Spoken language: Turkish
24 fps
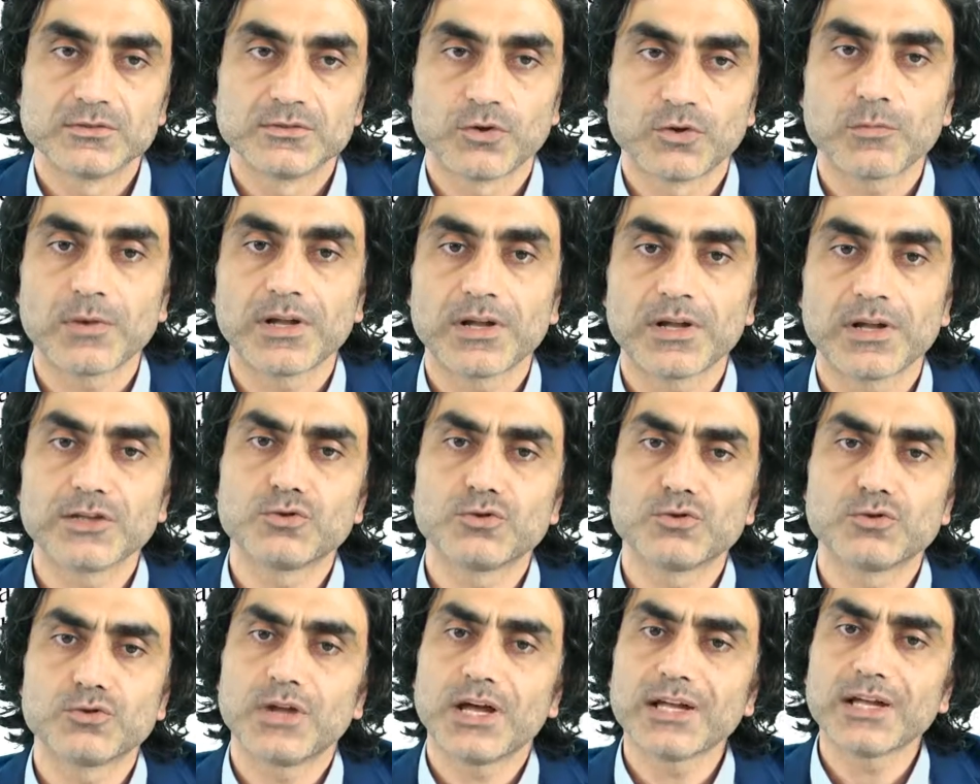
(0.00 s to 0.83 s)

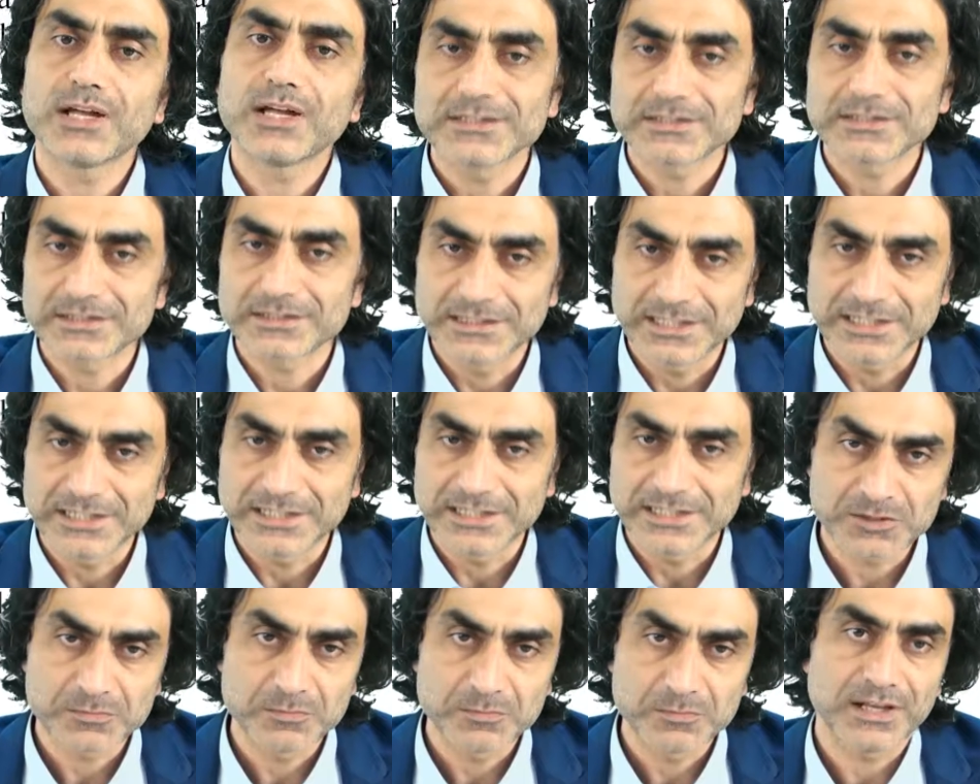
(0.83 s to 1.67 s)
Normalde günahtır
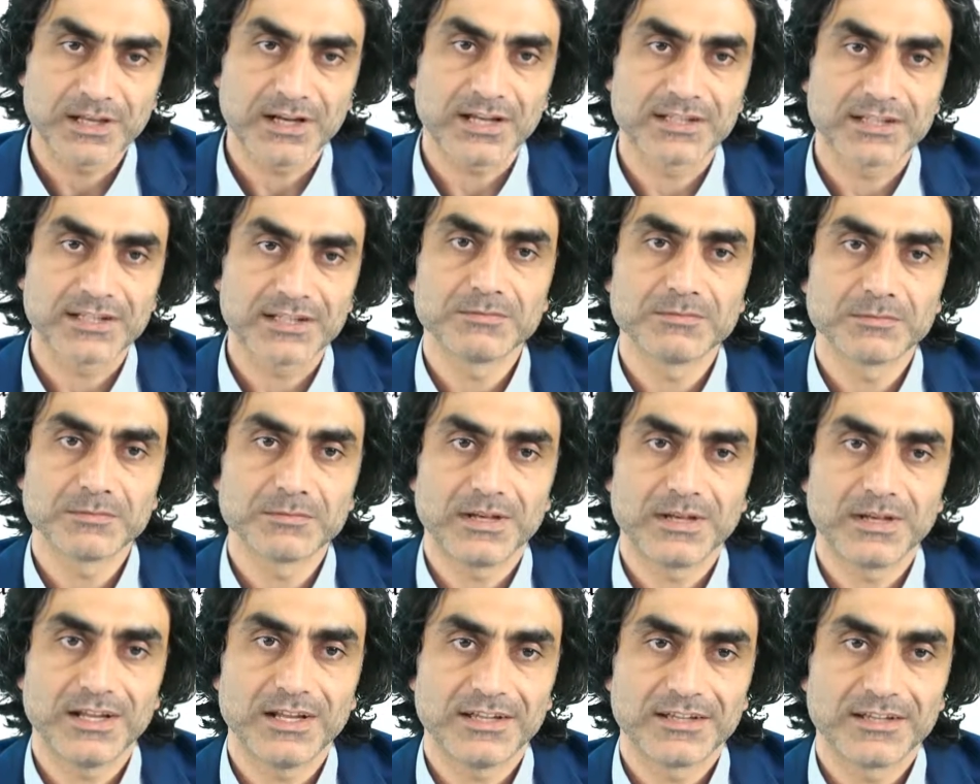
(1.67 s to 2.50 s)
diye içmeyen
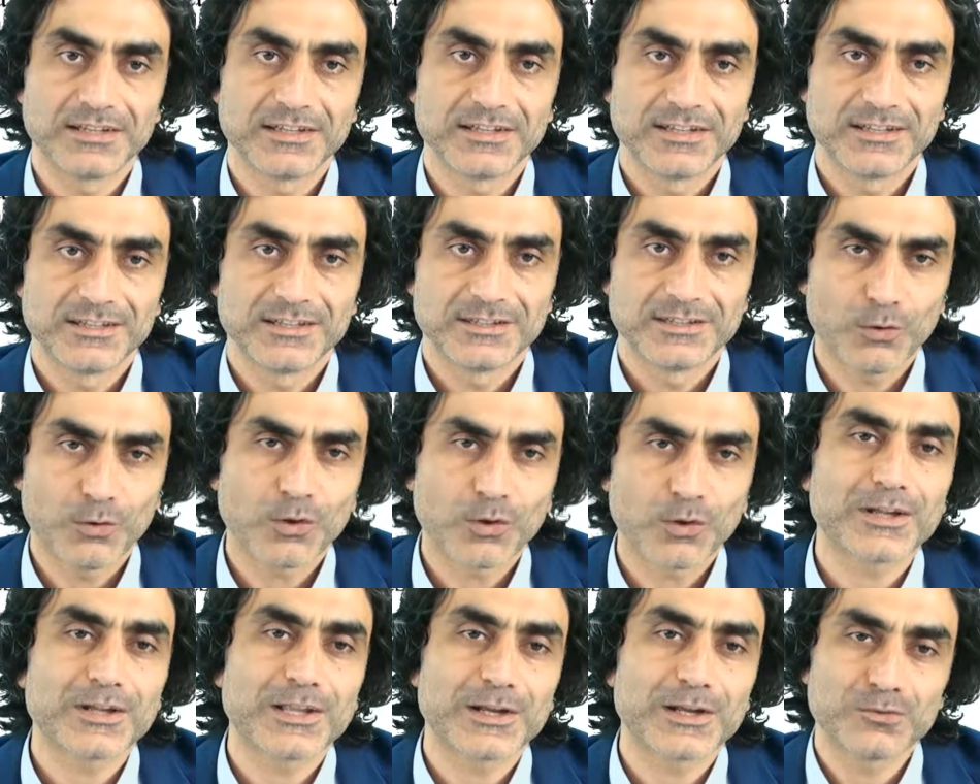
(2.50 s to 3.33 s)
adamı bile ya
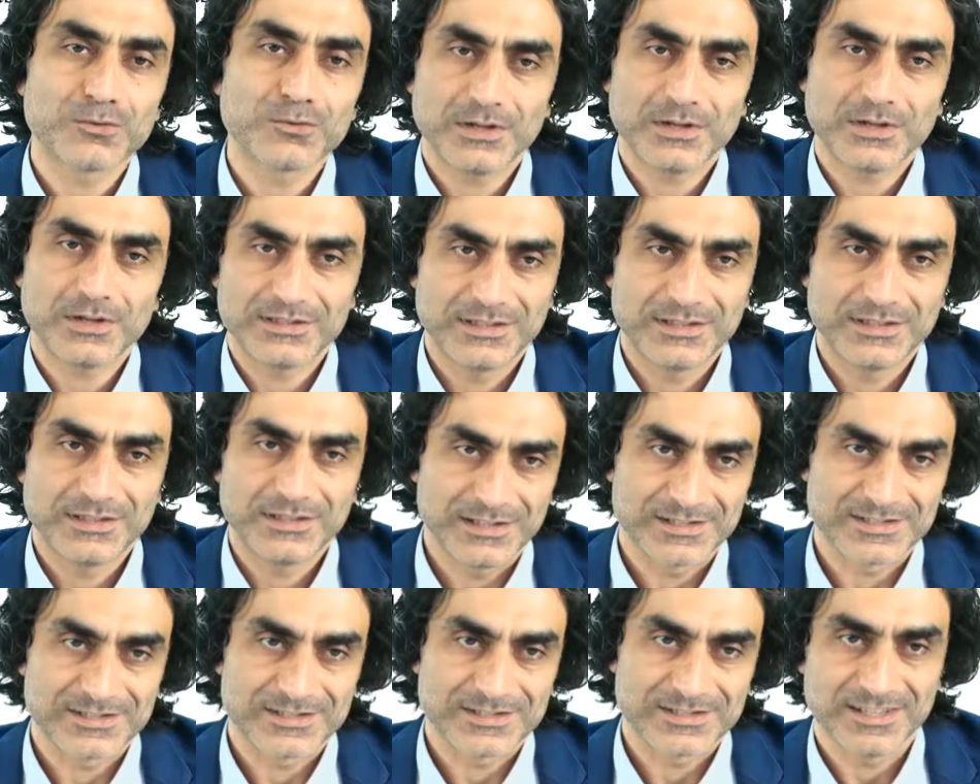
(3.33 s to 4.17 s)
o kadar günah
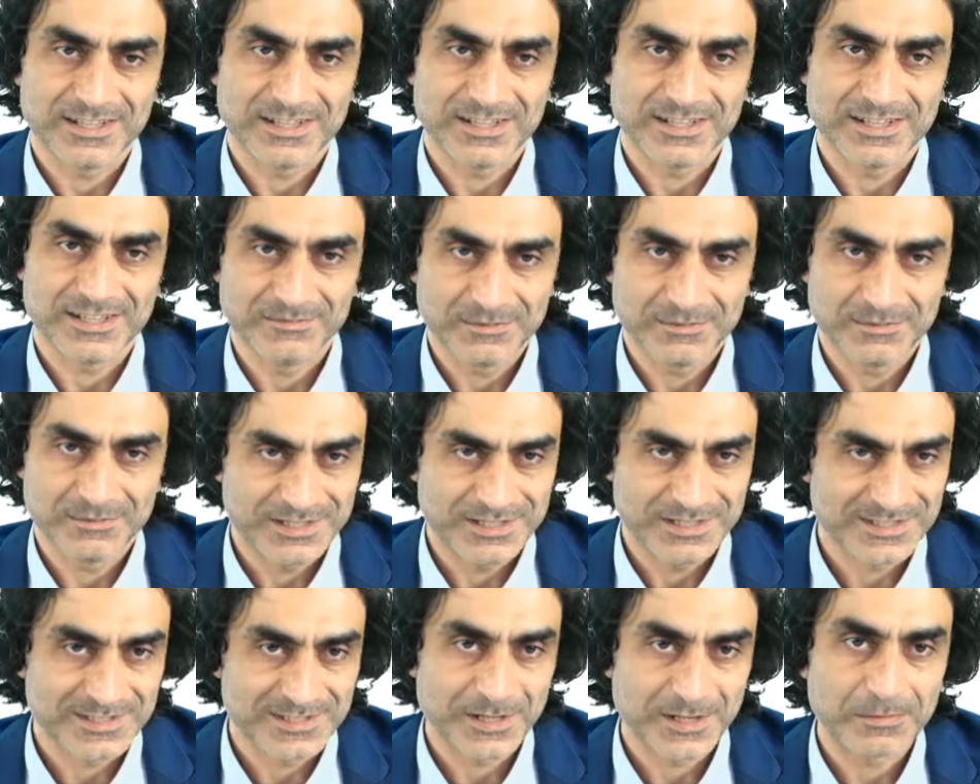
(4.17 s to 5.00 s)
değil aslında
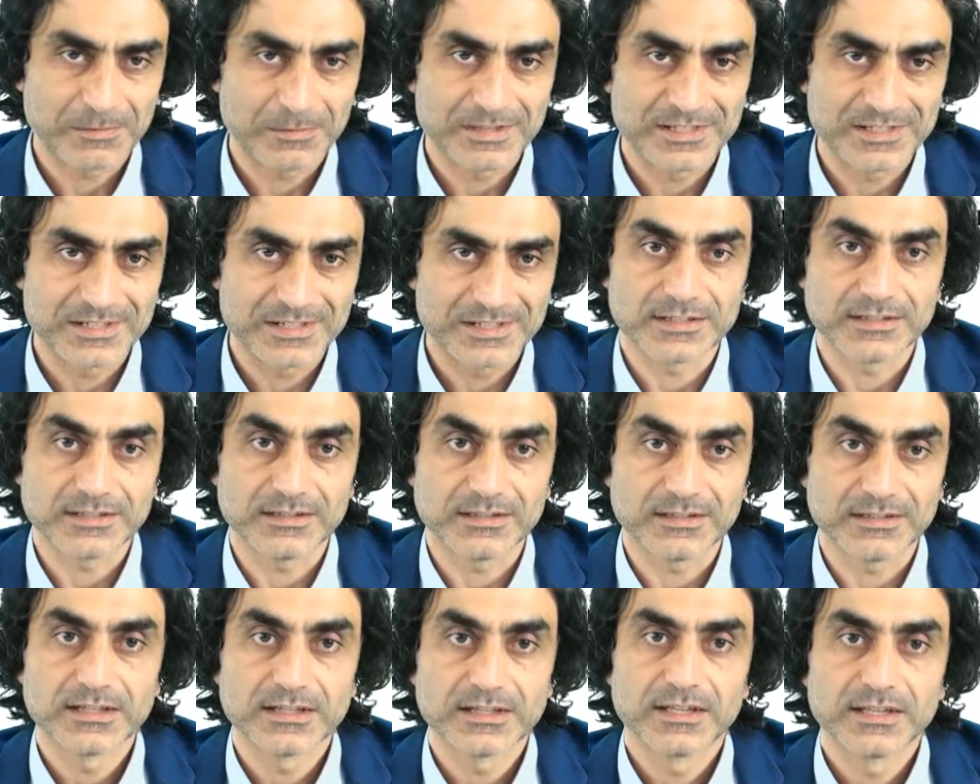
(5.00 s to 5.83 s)
biraz
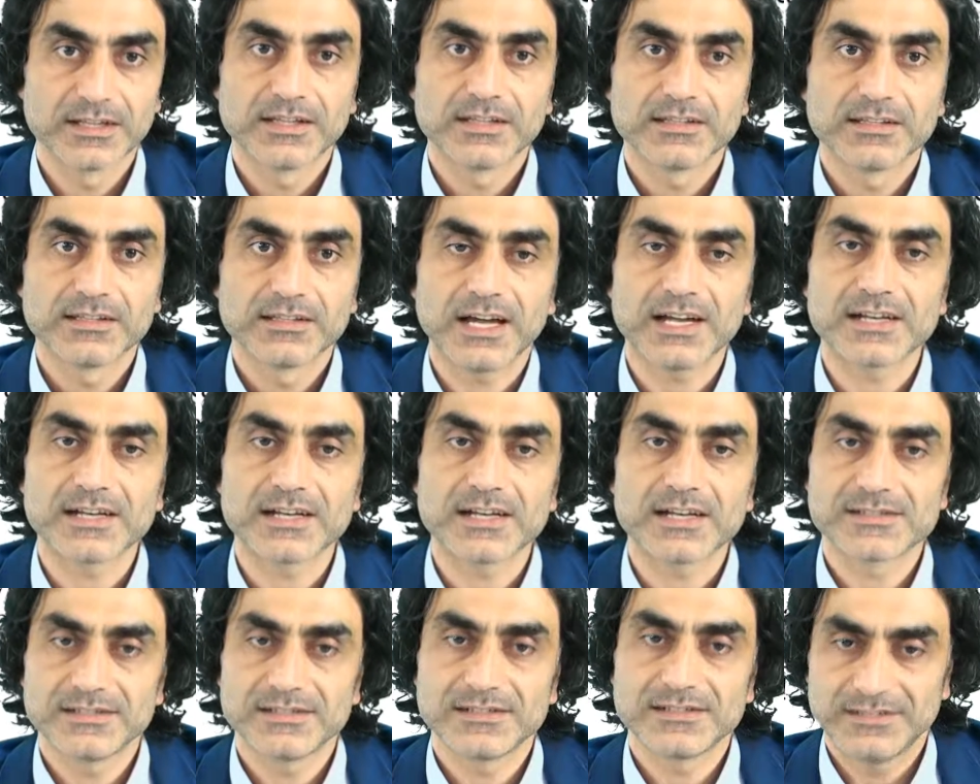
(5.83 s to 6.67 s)
içebilirsin
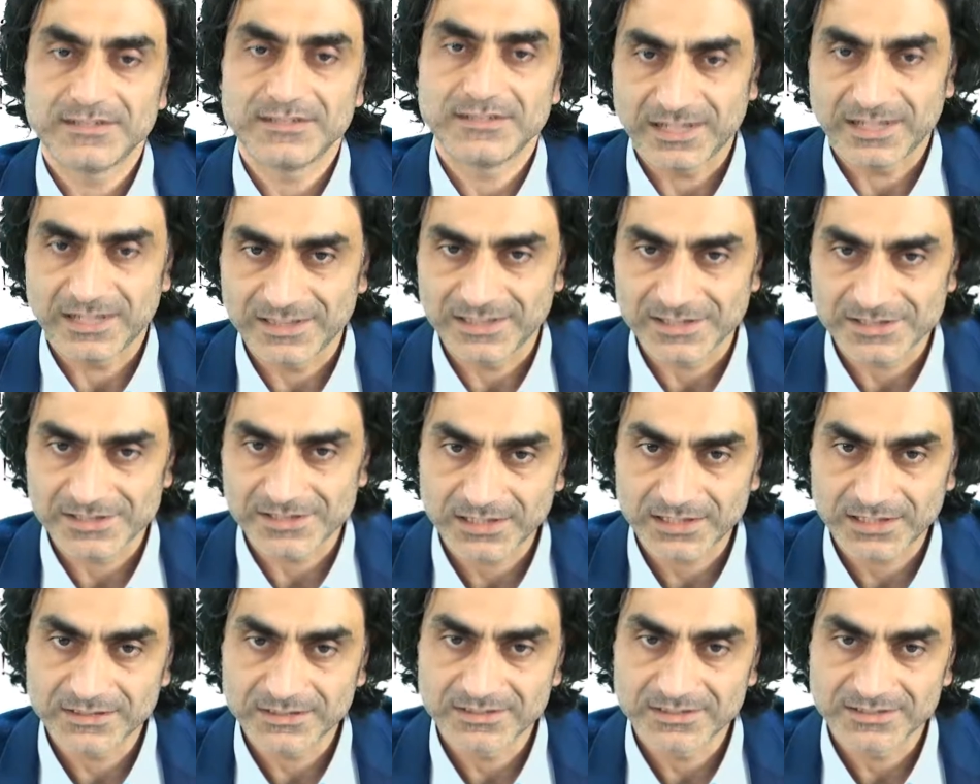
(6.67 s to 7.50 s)
tarzı
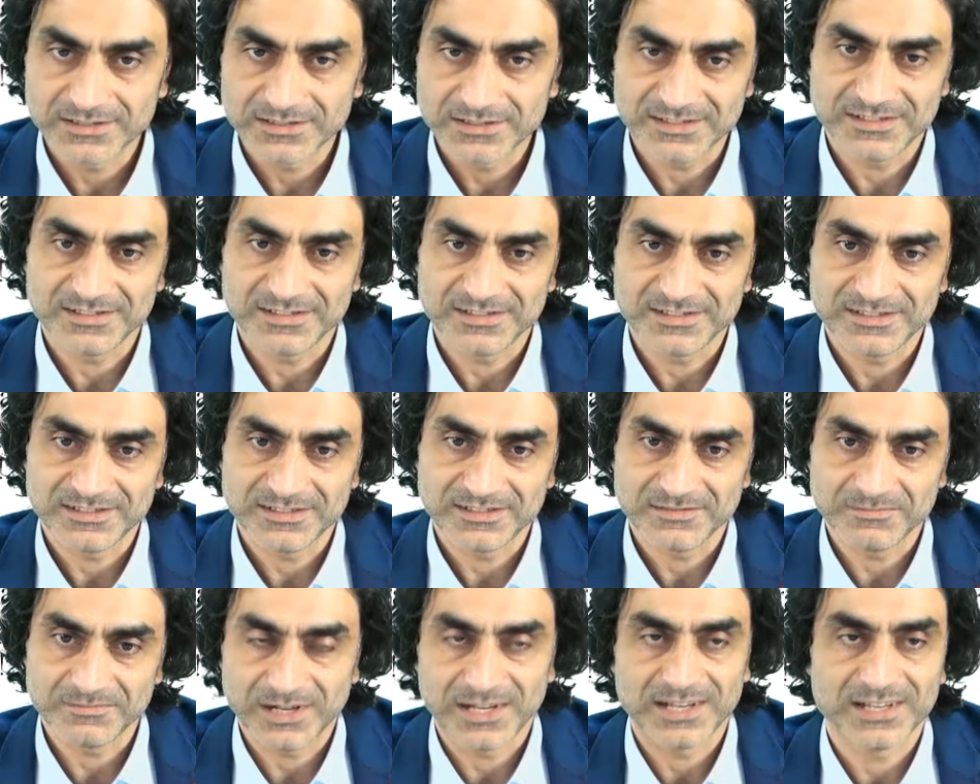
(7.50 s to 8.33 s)
yaklaşan e,
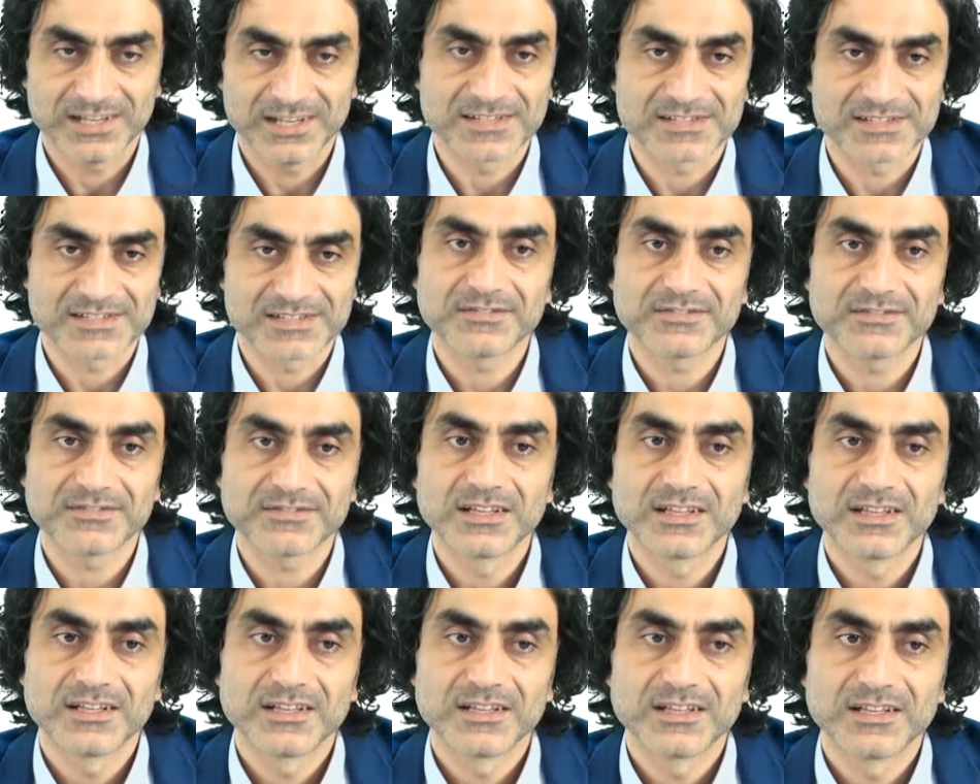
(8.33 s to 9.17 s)
maalesef
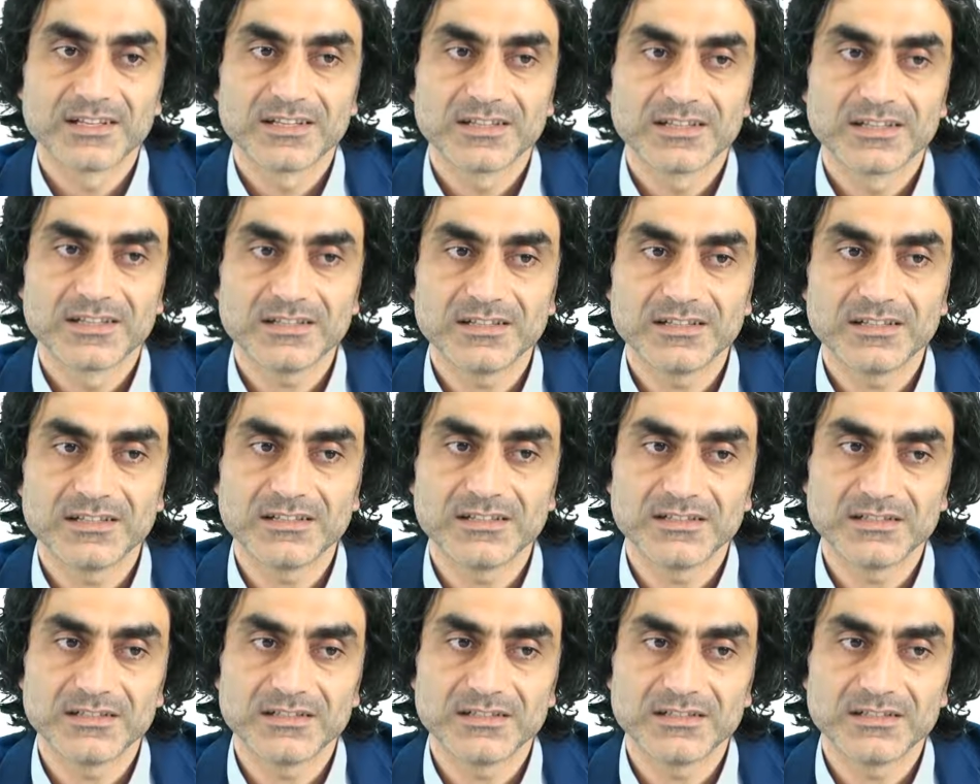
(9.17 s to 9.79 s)
e,